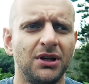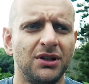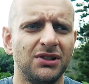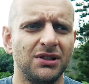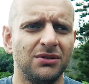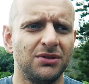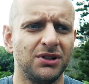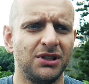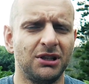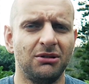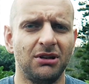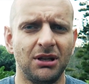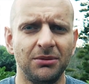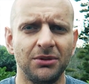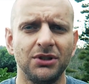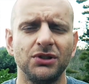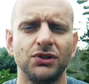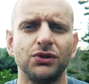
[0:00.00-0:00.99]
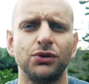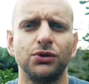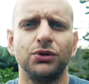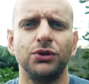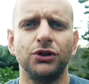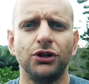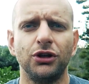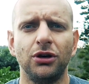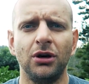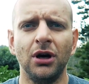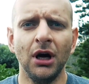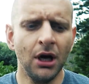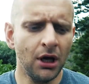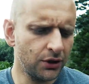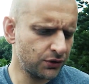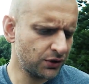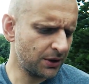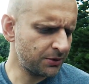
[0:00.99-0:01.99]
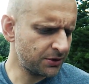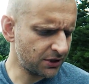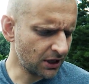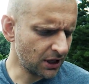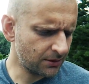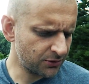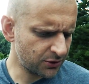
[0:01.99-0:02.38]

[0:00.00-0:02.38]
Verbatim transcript: Jak go zakładamy ten strój, to czujemy się tak,